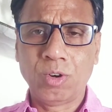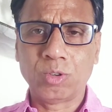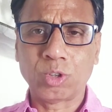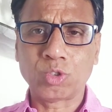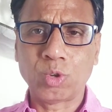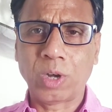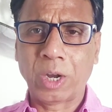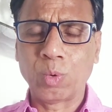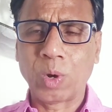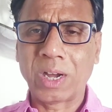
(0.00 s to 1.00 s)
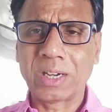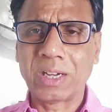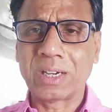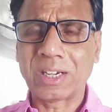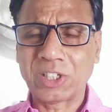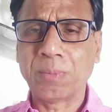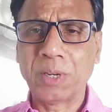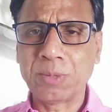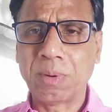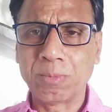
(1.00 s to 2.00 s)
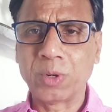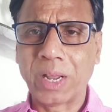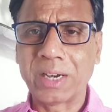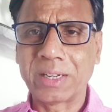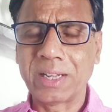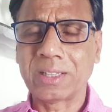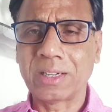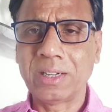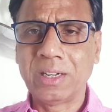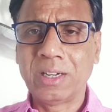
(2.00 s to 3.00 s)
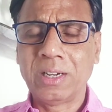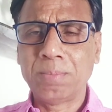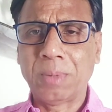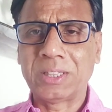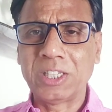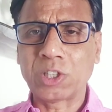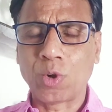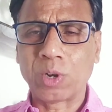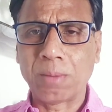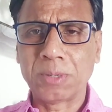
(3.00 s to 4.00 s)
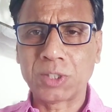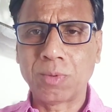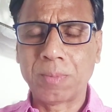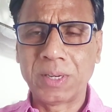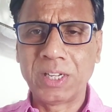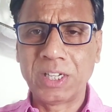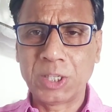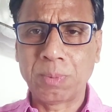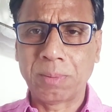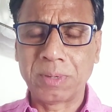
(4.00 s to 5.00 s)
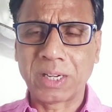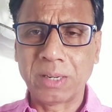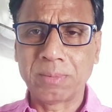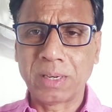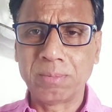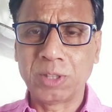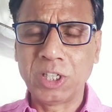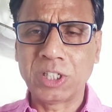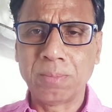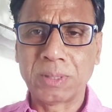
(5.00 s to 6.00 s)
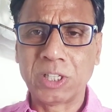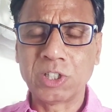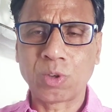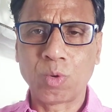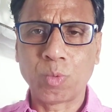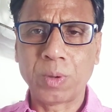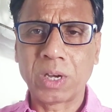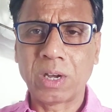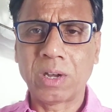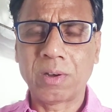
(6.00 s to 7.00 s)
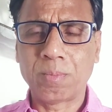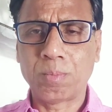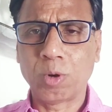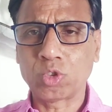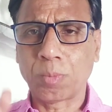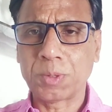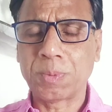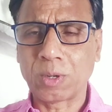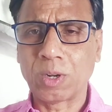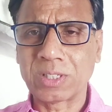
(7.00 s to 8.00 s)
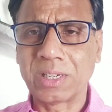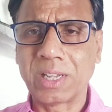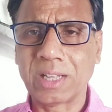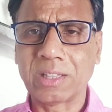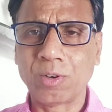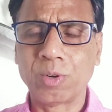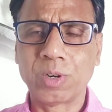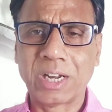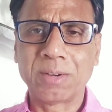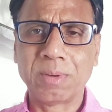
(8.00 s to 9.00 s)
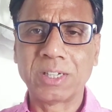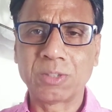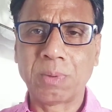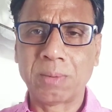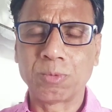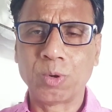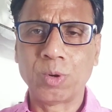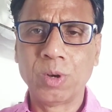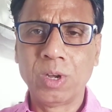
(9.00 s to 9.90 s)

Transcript: और दोस्तों अनुराग कश्यप ने इस फिल्म को डायरेक्ट किया था पैंतीस करोड़ के बजट में बनी इस फिल्म ने करीब करीब तीस से बत्तीस करोड़ रुपए का बॉक्स ऑफिस पे कलेक्शन किया था और लगभग इस फिल्म को